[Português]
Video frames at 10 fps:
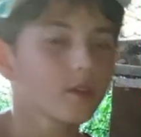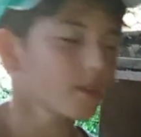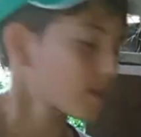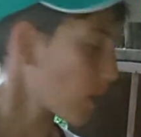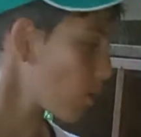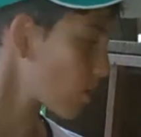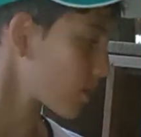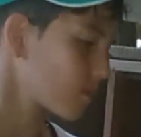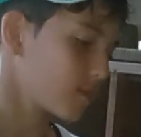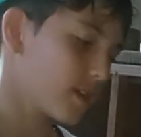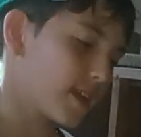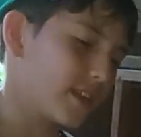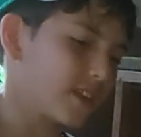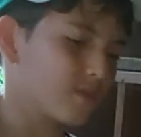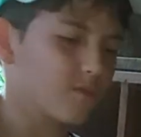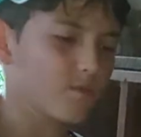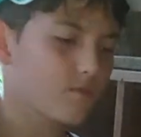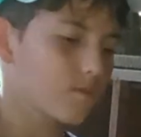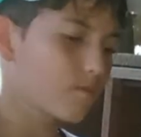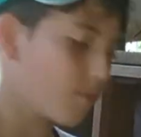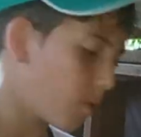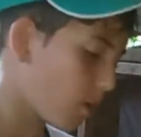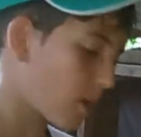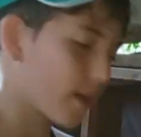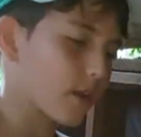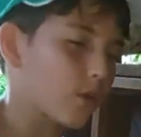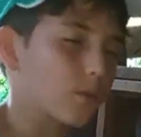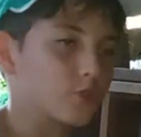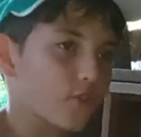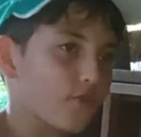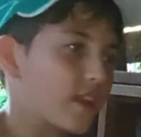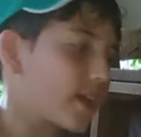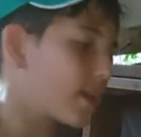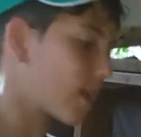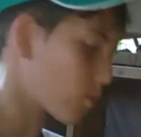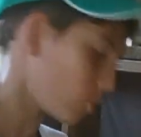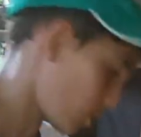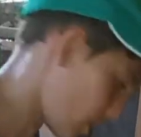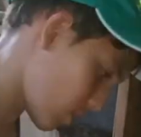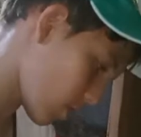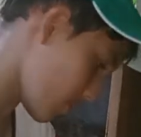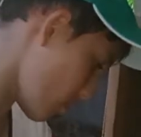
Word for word: então, galinha, é, como já falei, né, a codorna não é